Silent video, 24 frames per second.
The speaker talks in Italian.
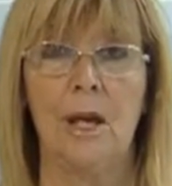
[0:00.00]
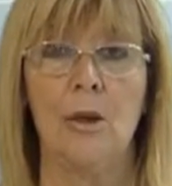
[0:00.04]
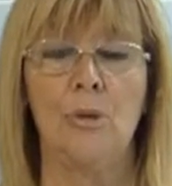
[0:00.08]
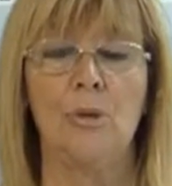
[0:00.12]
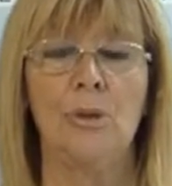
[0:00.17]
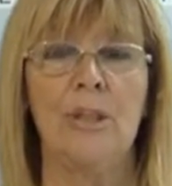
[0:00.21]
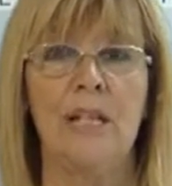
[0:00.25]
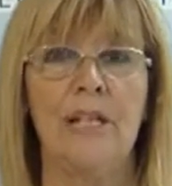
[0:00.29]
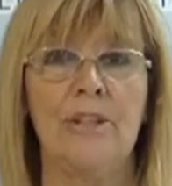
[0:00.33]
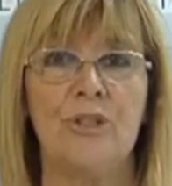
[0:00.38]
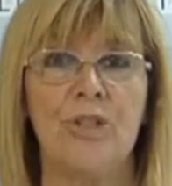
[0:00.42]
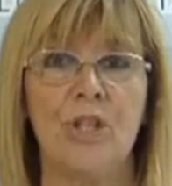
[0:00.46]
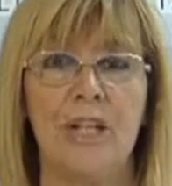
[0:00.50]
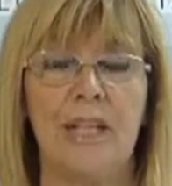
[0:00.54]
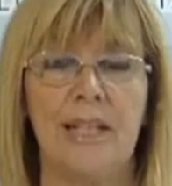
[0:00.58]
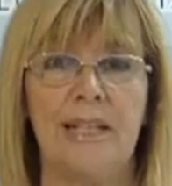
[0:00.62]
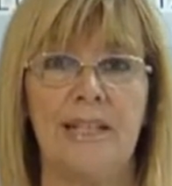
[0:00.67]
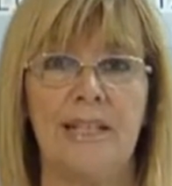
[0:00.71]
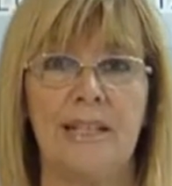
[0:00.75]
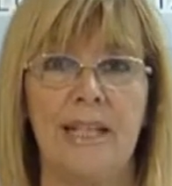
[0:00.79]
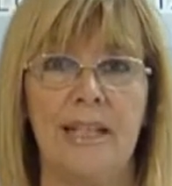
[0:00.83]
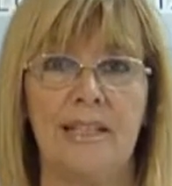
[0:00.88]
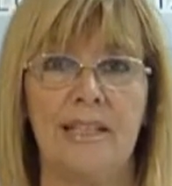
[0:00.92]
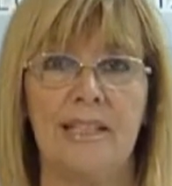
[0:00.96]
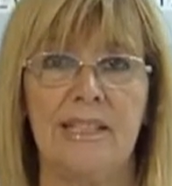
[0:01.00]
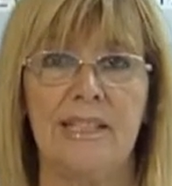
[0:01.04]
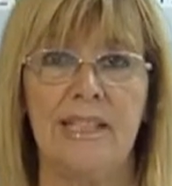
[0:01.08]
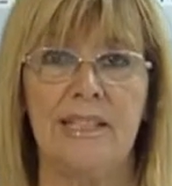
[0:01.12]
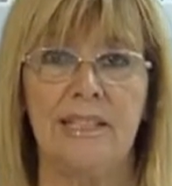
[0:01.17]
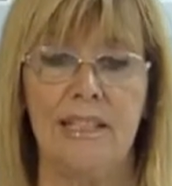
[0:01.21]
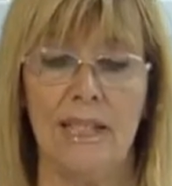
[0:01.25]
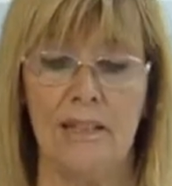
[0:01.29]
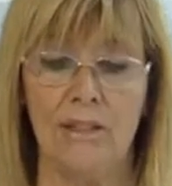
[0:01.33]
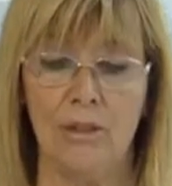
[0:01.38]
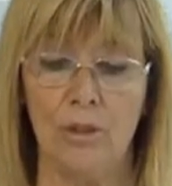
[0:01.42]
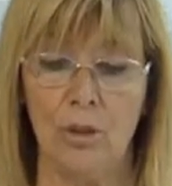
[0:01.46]
Un ciclista di
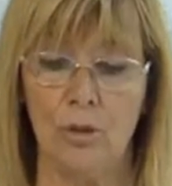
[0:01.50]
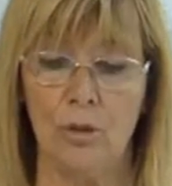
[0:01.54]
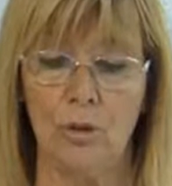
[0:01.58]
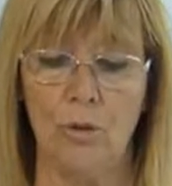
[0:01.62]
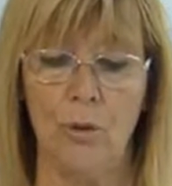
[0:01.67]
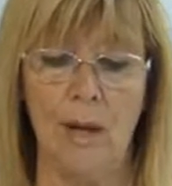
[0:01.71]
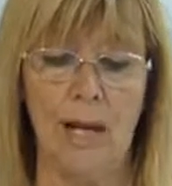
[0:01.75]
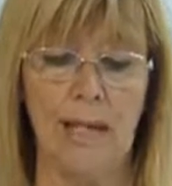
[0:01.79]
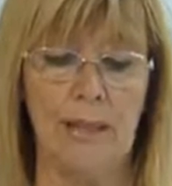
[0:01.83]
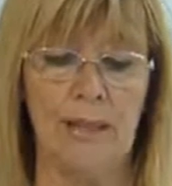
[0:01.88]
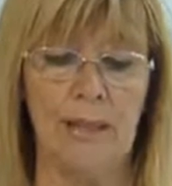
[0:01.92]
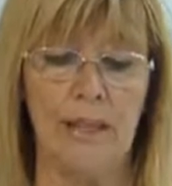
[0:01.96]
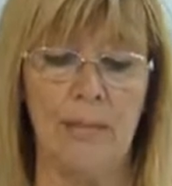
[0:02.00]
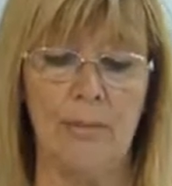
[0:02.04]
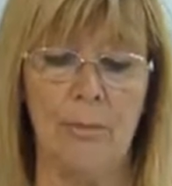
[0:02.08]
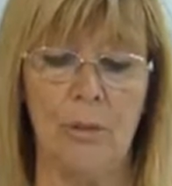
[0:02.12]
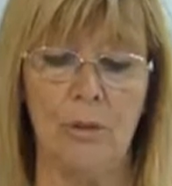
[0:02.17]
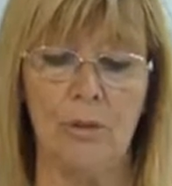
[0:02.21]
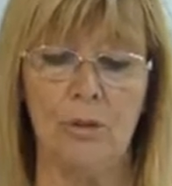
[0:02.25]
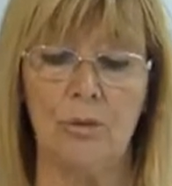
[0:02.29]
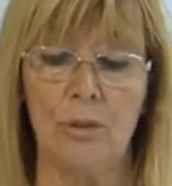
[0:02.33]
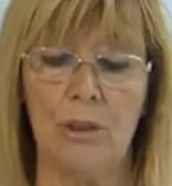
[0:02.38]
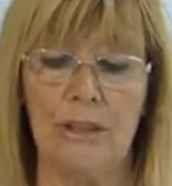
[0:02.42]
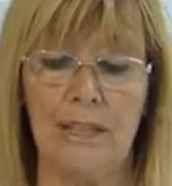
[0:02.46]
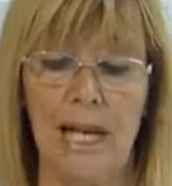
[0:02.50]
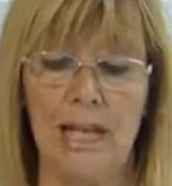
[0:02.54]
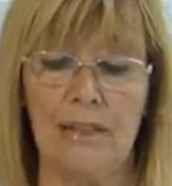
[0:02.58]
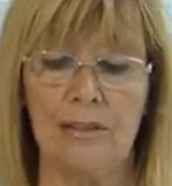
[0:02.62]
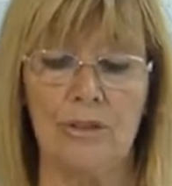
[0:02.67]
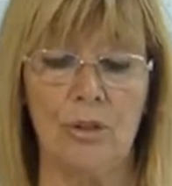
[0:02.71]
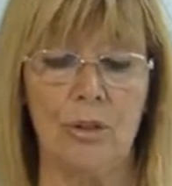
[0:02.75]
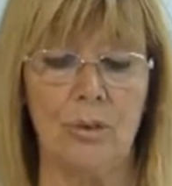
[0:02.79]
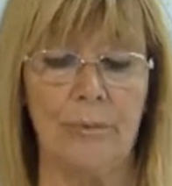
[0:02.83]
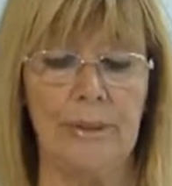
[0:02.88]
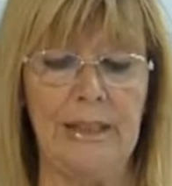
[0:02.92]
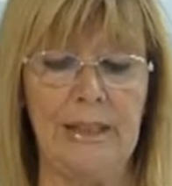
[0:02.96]
78 anni è morto ad
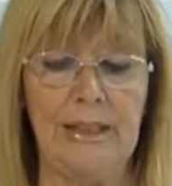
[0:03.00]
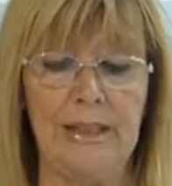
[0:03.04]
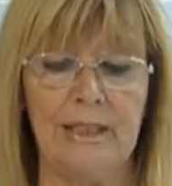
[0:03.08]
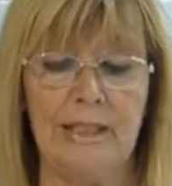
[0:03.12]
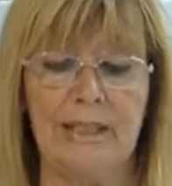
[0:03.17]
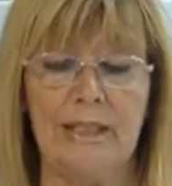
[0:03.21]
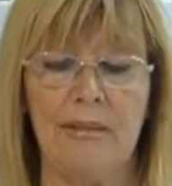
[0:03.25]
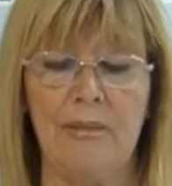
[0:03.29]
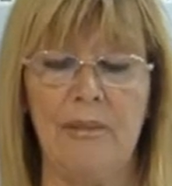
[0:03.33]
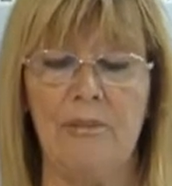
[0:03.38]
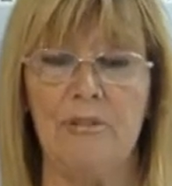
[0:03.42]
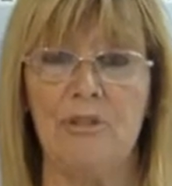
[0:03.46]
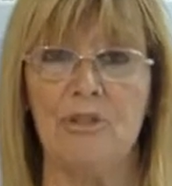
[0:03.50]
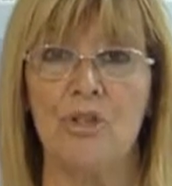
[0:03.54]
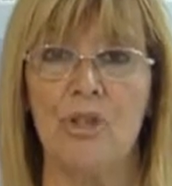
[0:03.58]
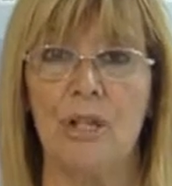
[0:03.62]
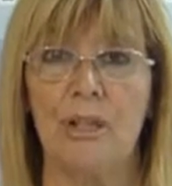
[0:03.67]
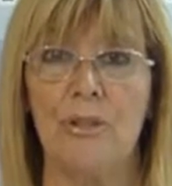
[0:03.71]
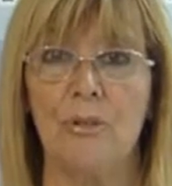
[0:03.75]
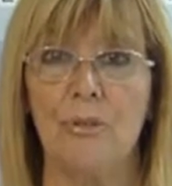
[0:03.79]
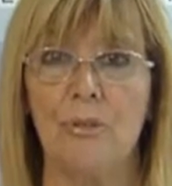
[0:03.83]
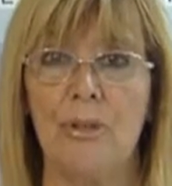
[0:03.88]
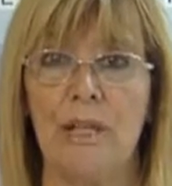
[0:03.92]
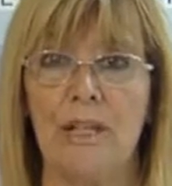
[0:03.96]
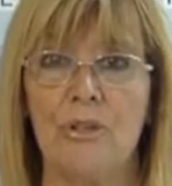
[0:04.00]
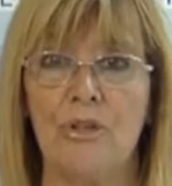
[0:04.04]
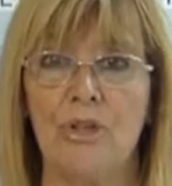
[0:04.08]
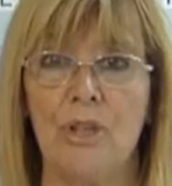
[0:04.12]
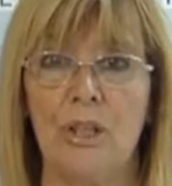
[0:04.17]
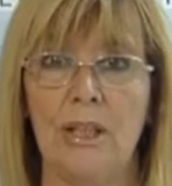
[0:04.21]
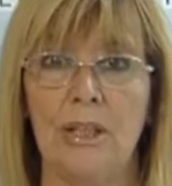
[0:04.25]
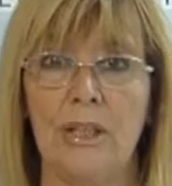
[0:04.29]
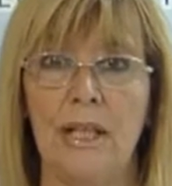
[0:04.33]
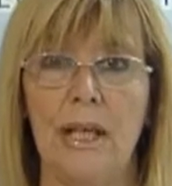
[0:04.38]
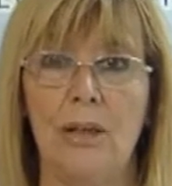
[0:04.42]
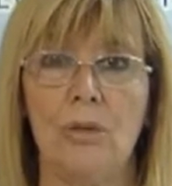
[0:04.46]
Adro mentre stava facendo una
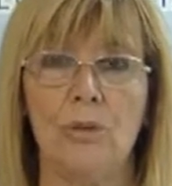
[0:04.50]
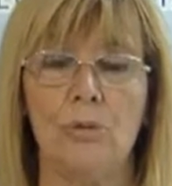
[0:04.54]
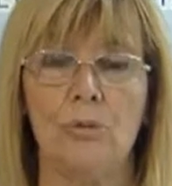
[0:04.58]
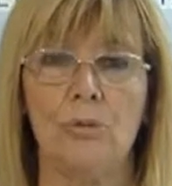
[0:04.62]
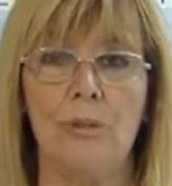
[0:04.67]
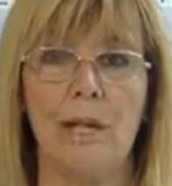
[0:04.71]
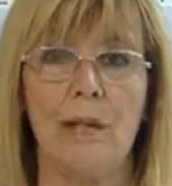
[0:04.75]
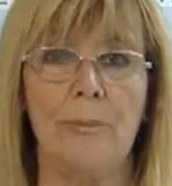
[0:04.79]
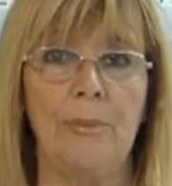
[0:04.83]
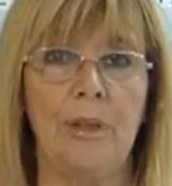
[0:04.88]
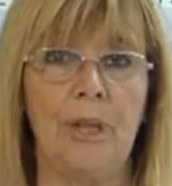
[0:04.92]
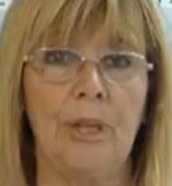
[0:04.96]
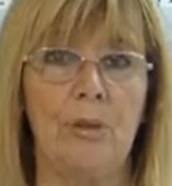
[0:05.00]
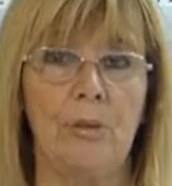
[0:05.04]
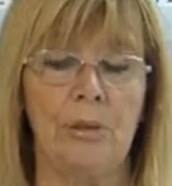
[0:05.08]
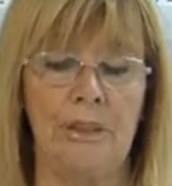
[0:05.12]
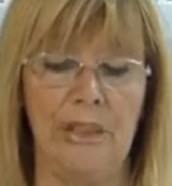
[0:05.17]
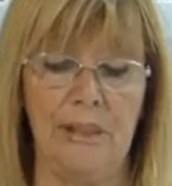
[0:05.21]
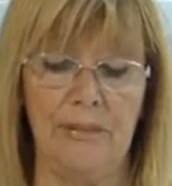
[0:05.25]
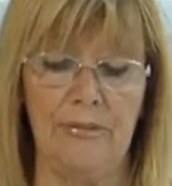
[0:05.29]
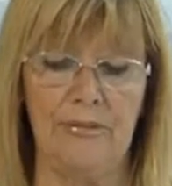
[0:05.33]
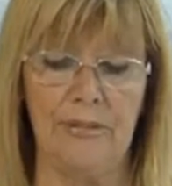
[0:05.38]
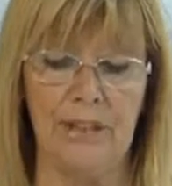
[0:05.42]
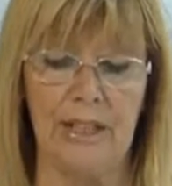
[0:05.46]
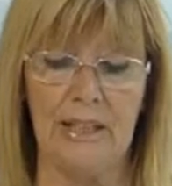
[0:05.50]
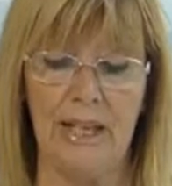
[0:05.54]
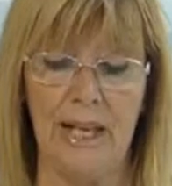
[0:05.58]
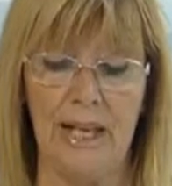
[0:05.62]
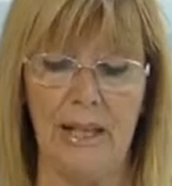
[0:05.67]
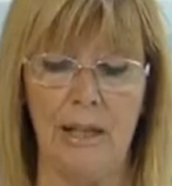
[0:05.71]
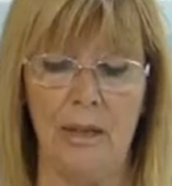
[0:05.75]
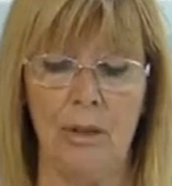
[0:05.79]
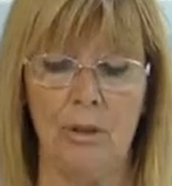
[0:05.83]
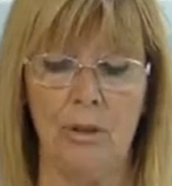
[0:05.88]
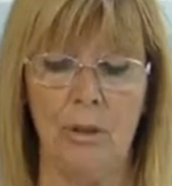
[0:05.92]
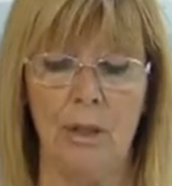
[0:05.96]
gita con un amico ed il
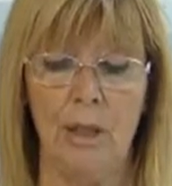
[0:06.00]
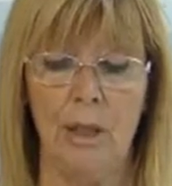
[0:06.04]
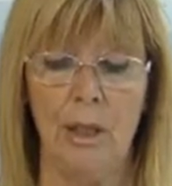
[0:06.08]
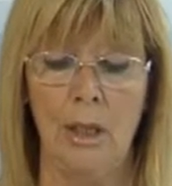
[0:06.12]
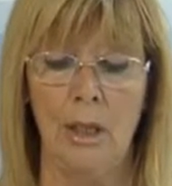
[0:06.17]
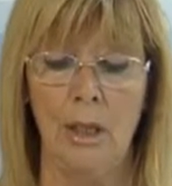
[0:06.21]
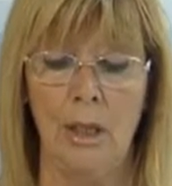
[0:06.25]
fratello.